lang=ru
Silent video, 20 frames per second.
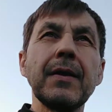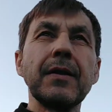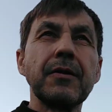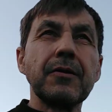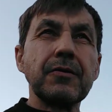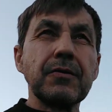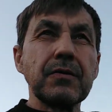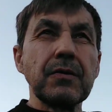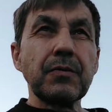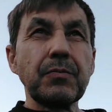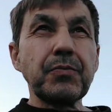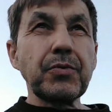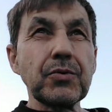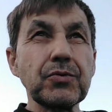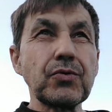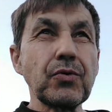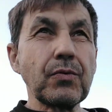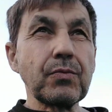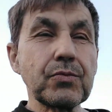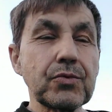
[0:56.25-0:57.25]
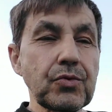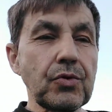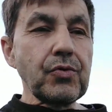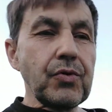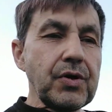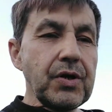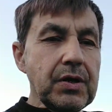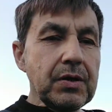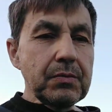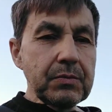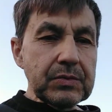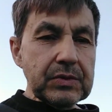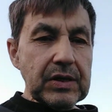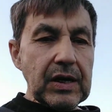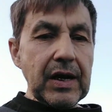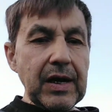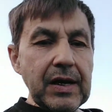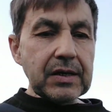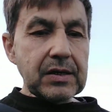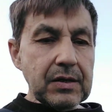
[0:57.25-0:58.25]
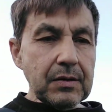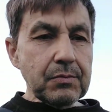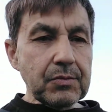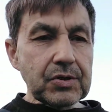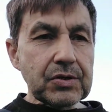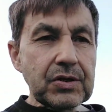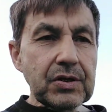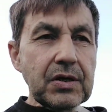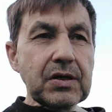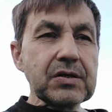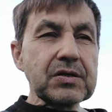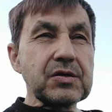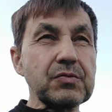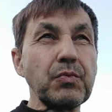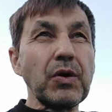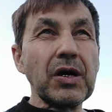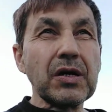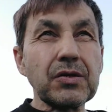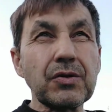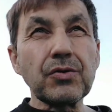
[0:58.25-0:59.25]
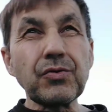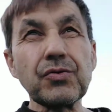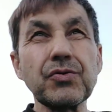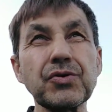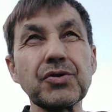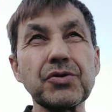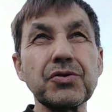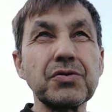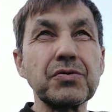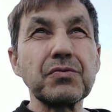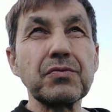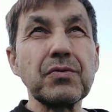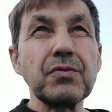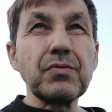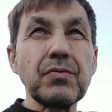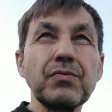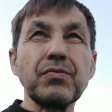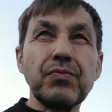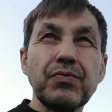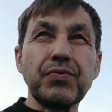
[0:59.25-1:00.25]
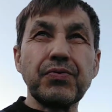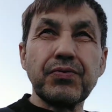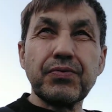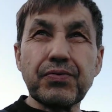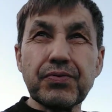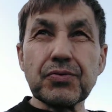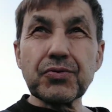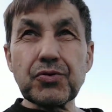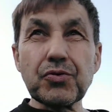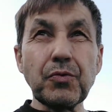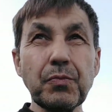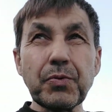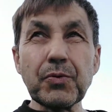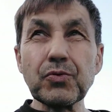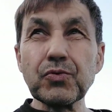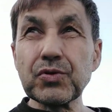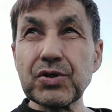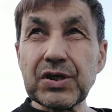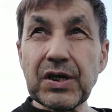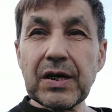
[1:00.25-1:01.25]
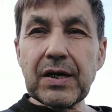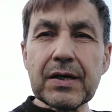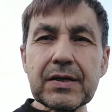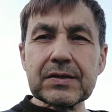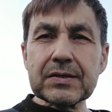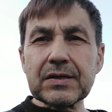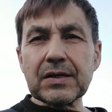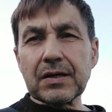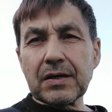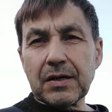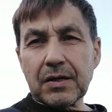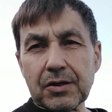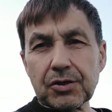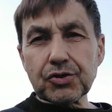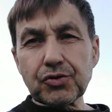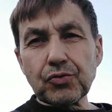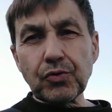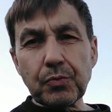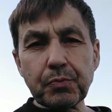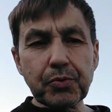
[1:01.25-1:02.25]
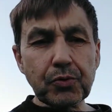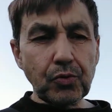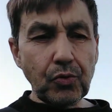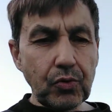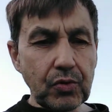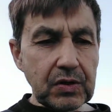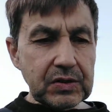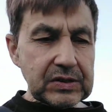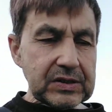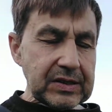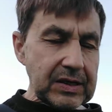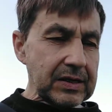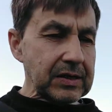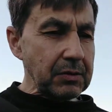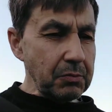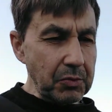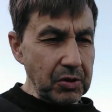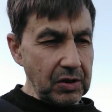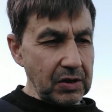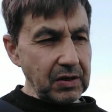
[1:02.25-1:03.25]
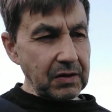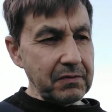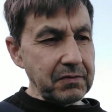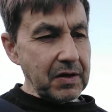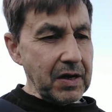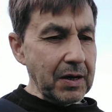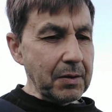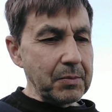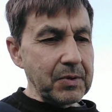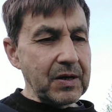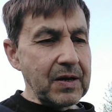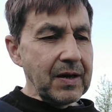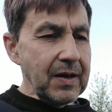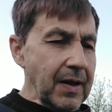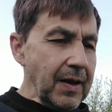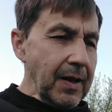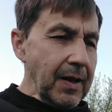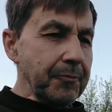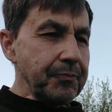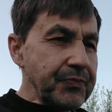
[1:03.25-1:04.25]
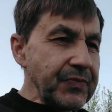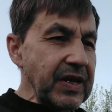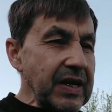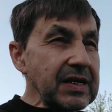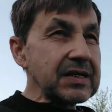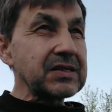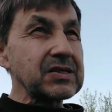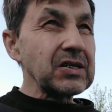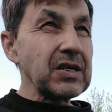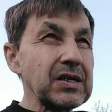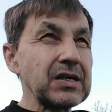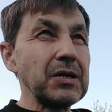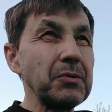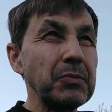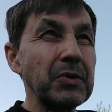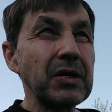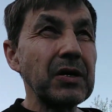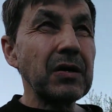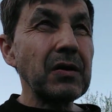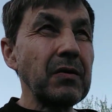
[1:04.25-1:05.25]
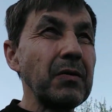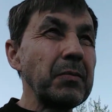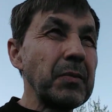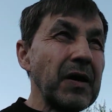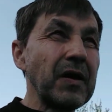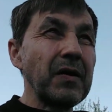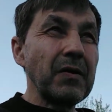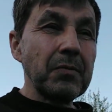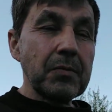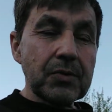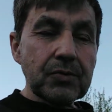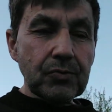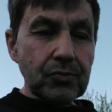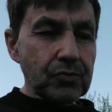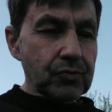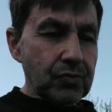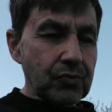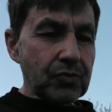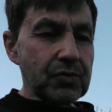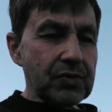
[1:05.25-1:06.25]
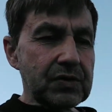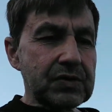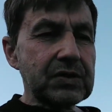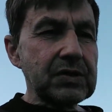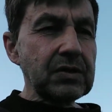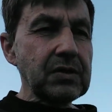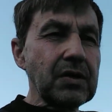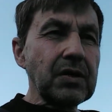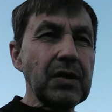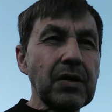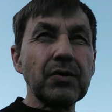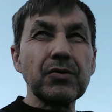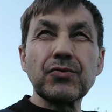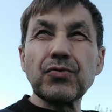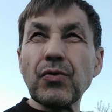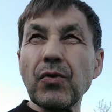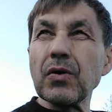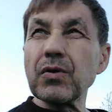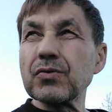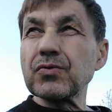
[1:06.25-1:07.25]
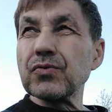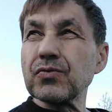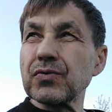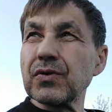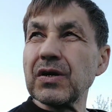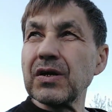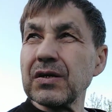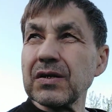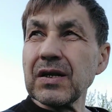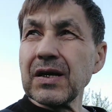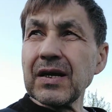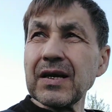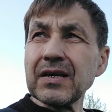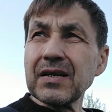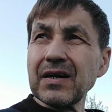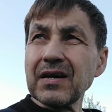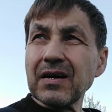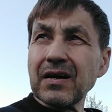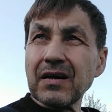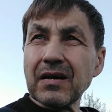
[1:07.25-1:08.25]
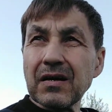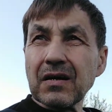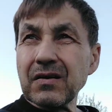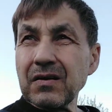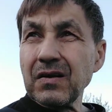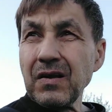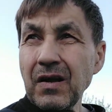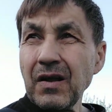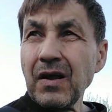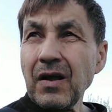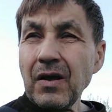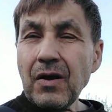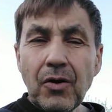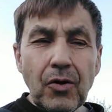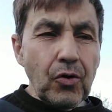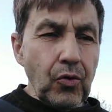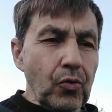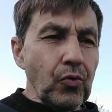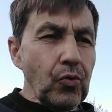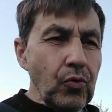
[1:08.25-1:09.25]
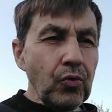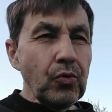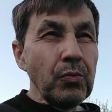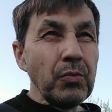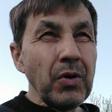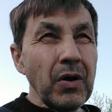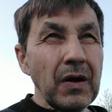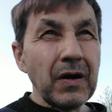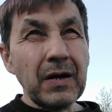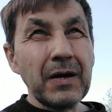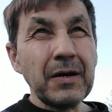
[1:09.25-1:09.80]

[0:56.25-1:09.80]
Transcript: э, потом другим, третьим, и ты отсматриваешь э, что получается, хорошо, плохо, с этими кровями, не с этими кровями. Ну, то есть играет роль тут генетика, ум